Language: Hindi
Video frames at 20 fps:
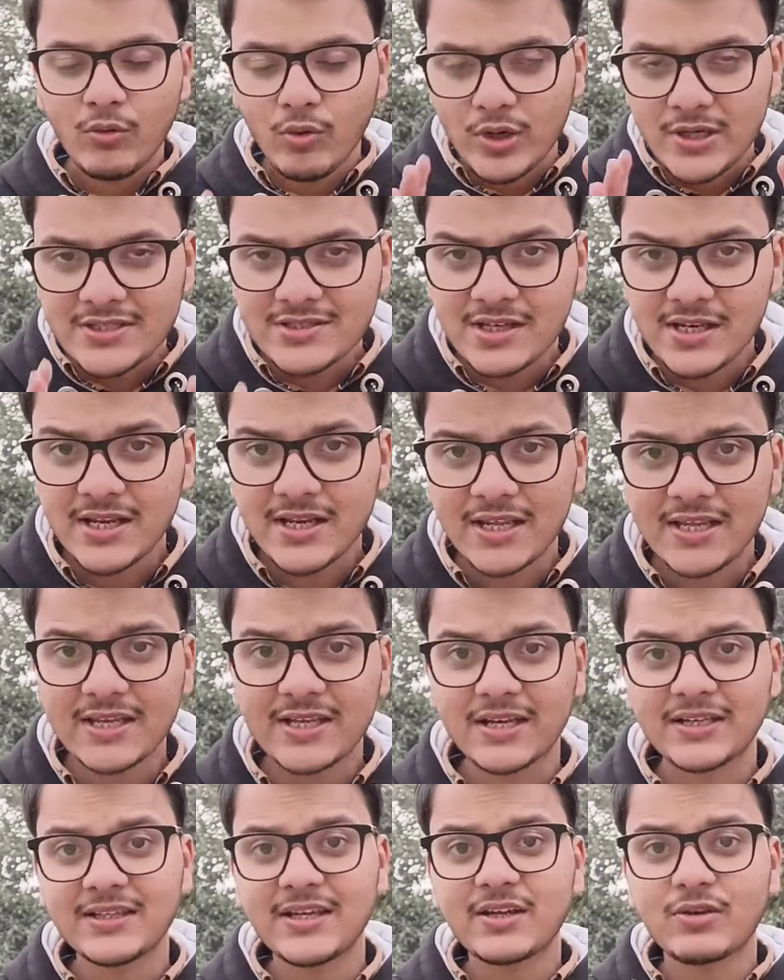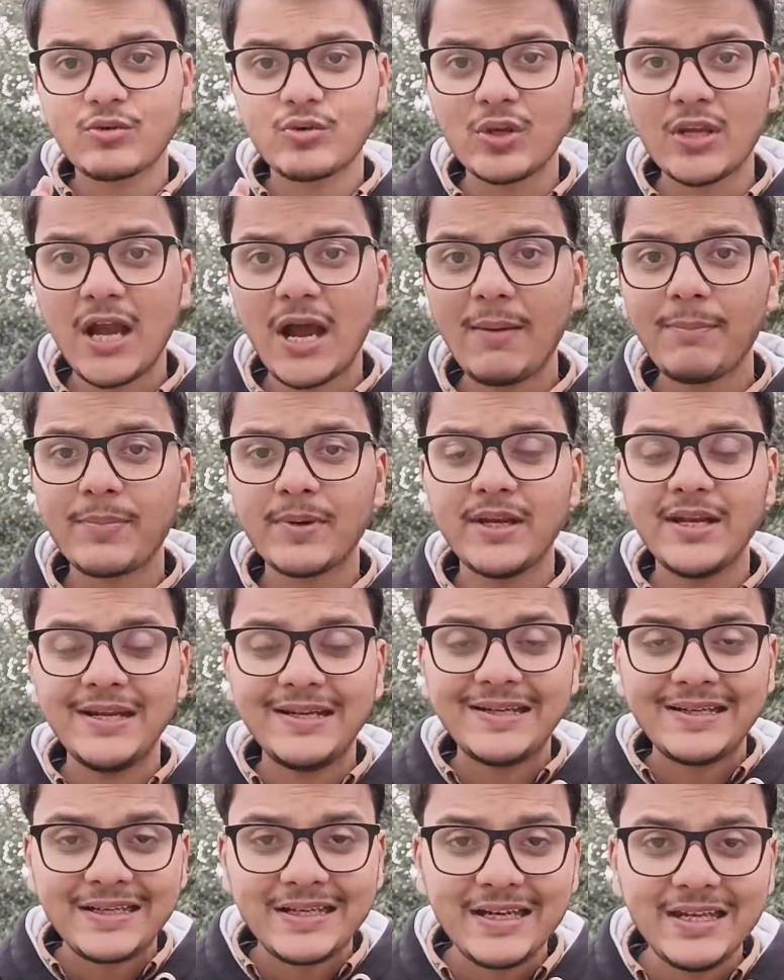वो इसलिए नहीं करता क्योंकि आपने
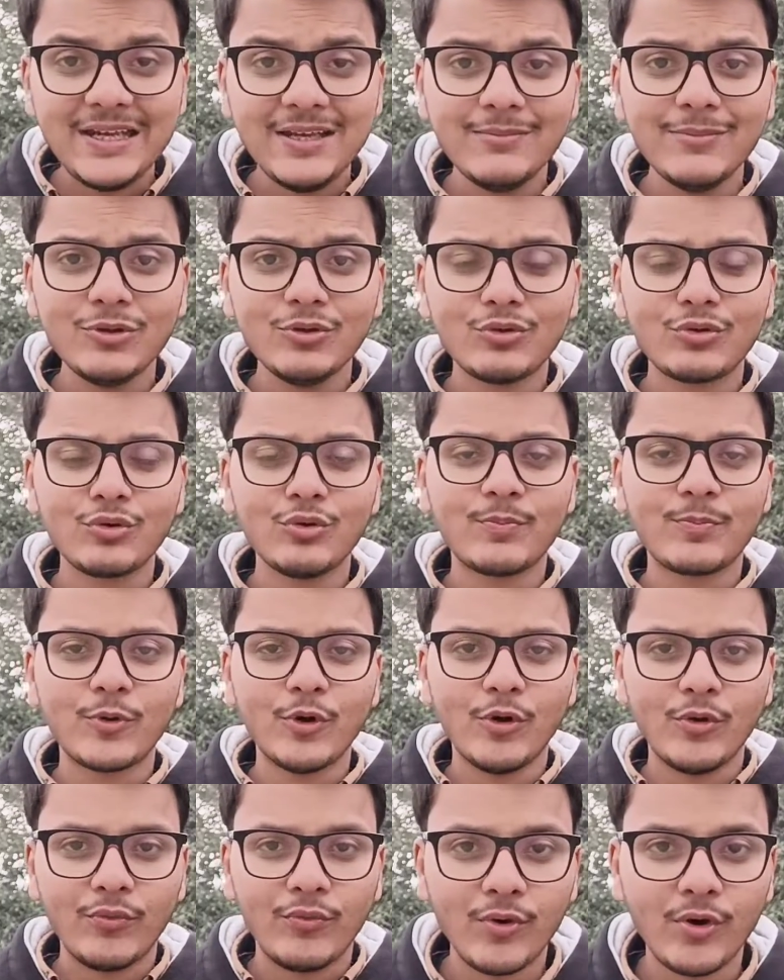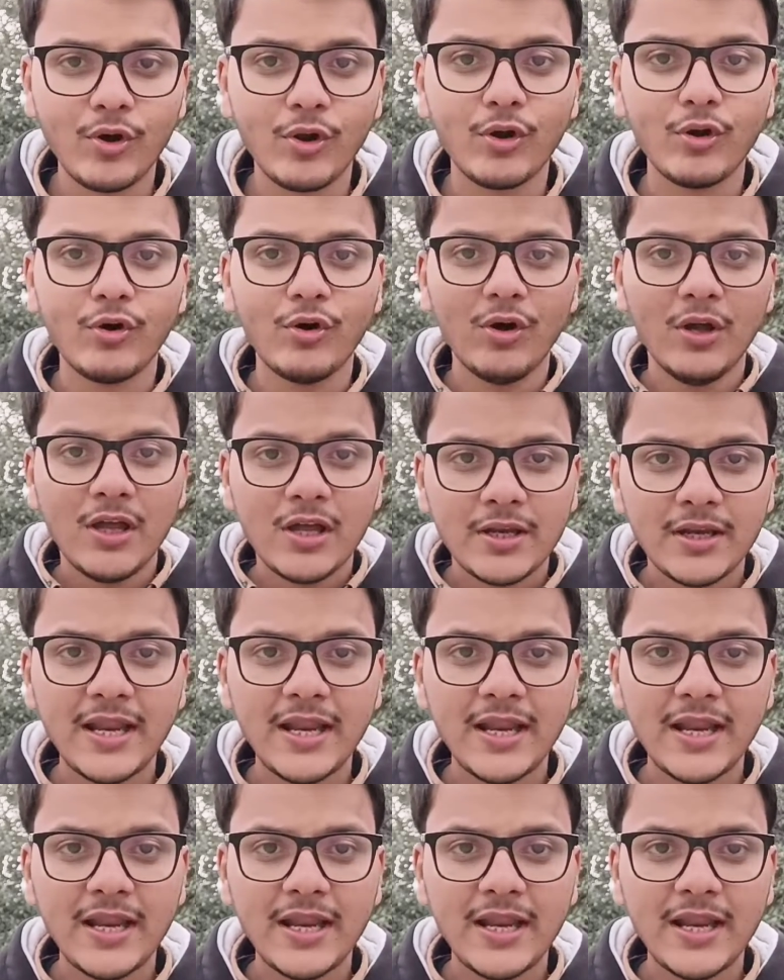टीम यूट्यूब को फॉलो